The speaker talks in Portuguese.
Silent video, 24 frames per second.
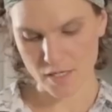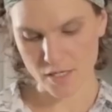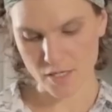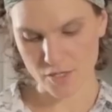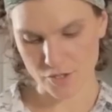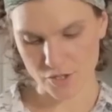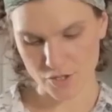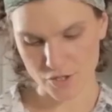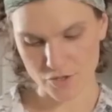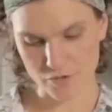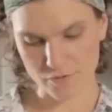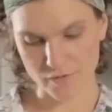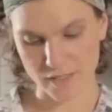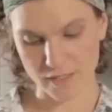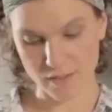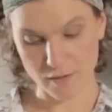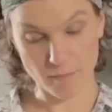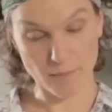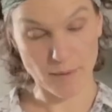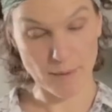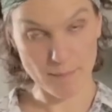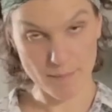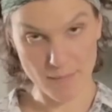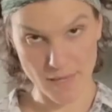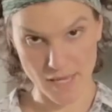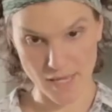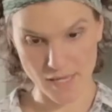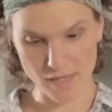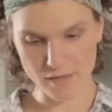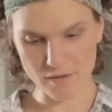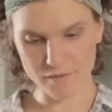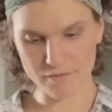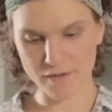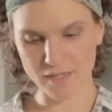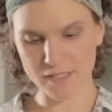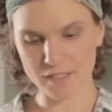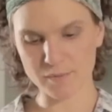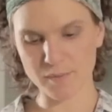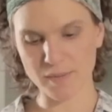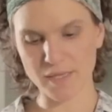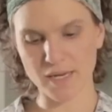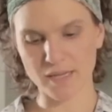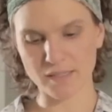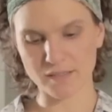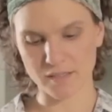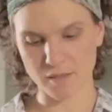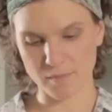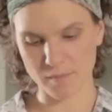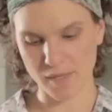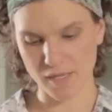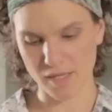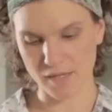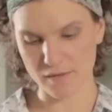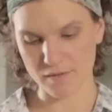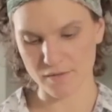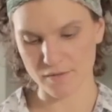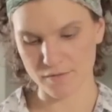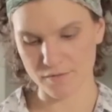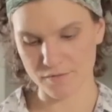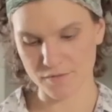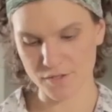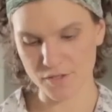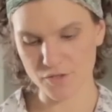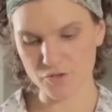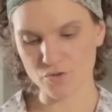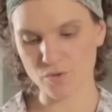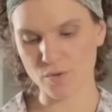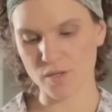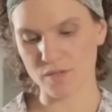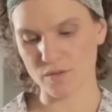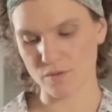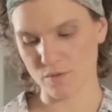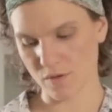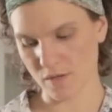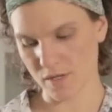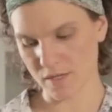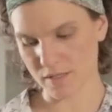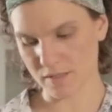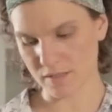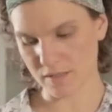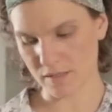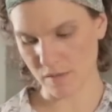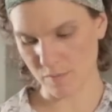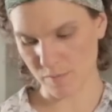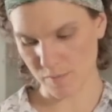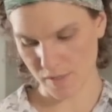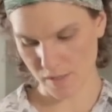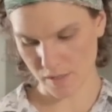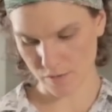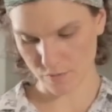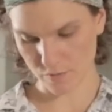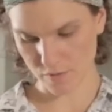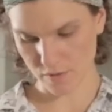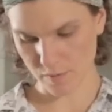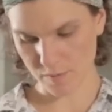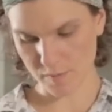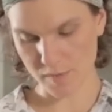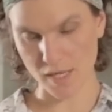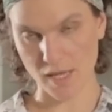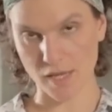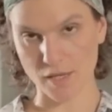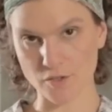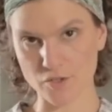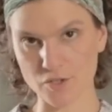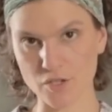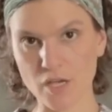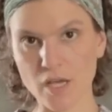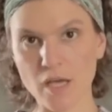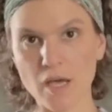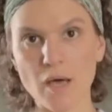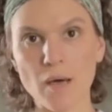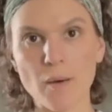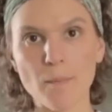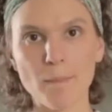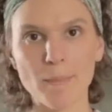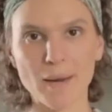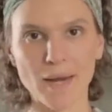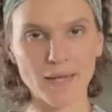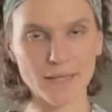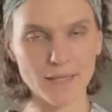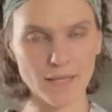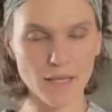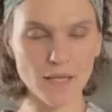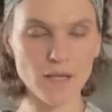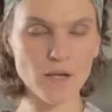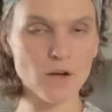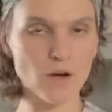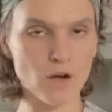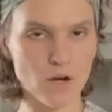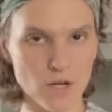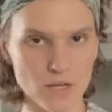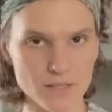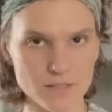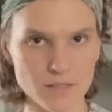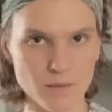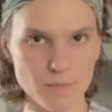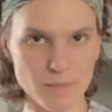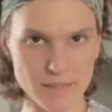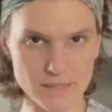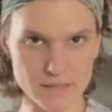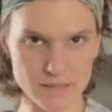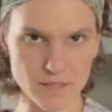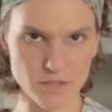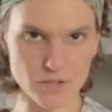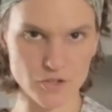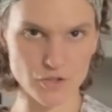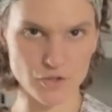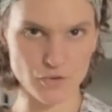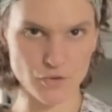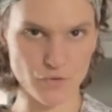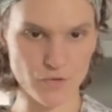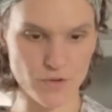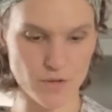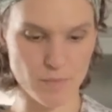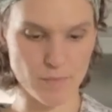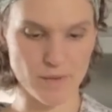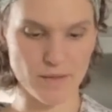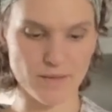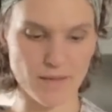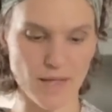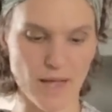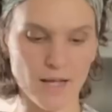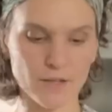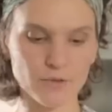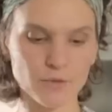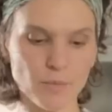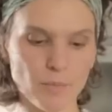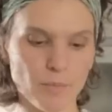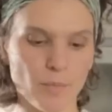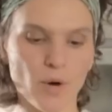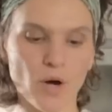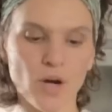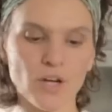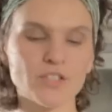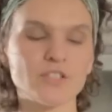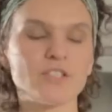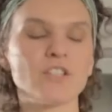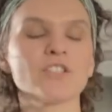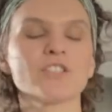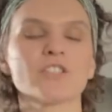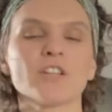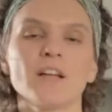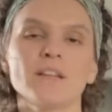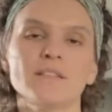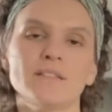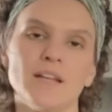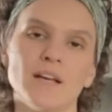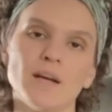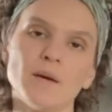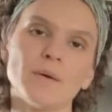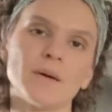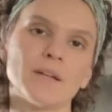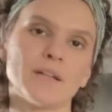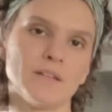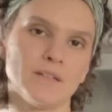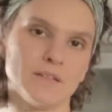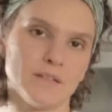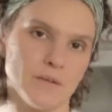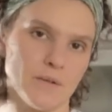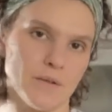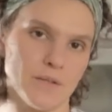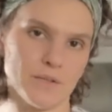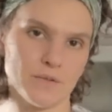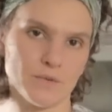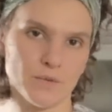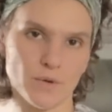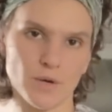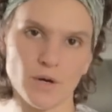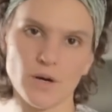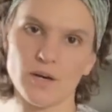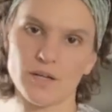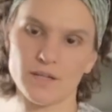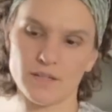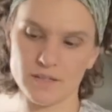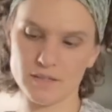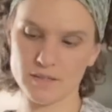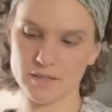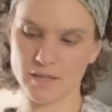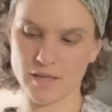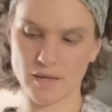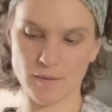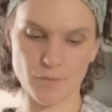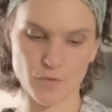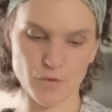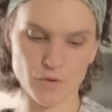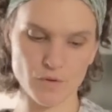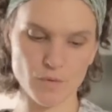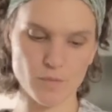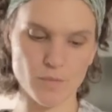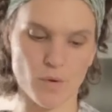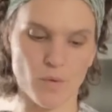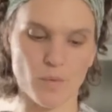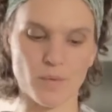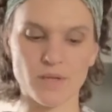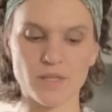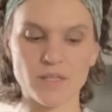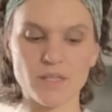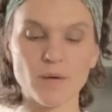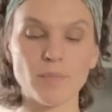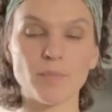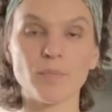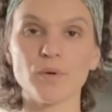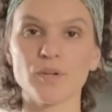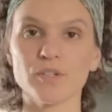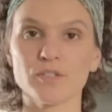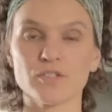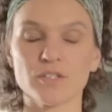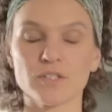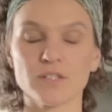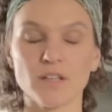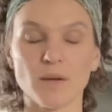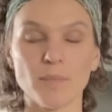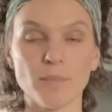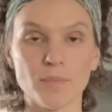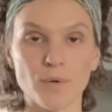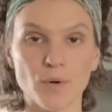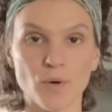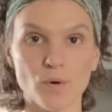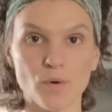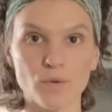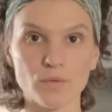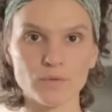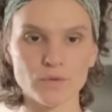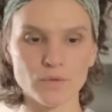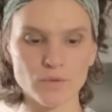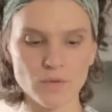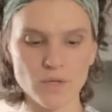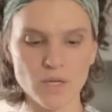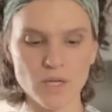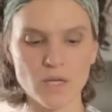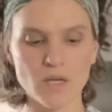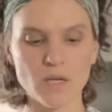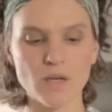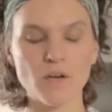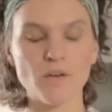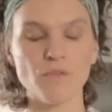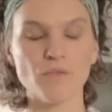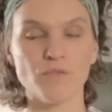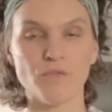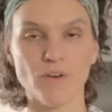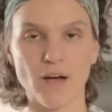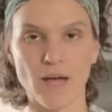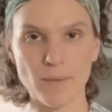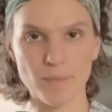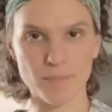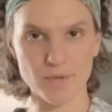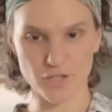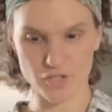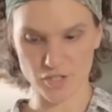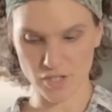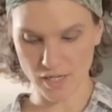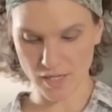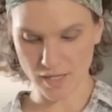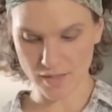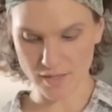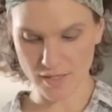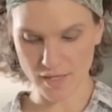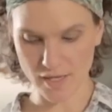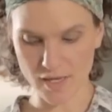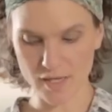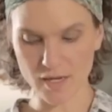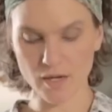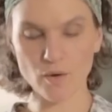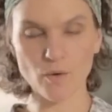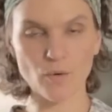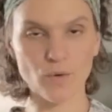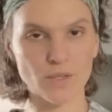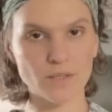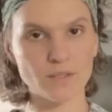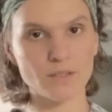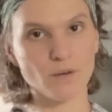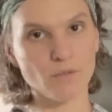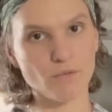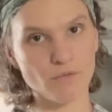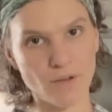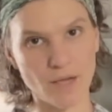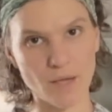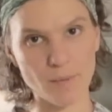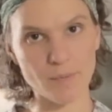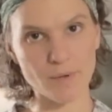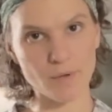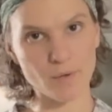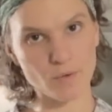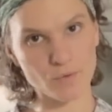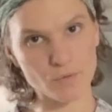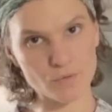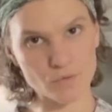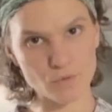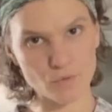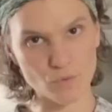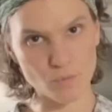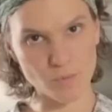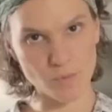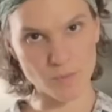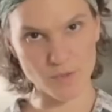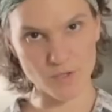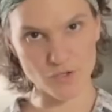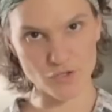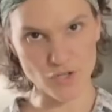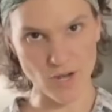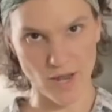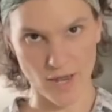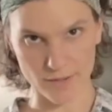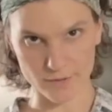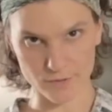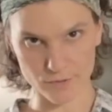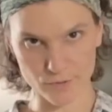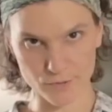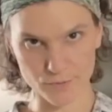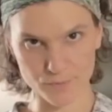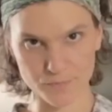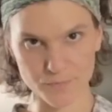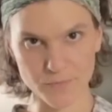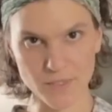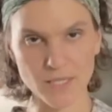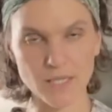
e a gente vai tampar bem e vai esperar também 24 horas a temperatura ambiente. Para quem gosta bastante de fermentado, pode deixar até 48 horas, que é muito bom. E depois que está pronto, vai para geladeira ou então vai para consumo imediato.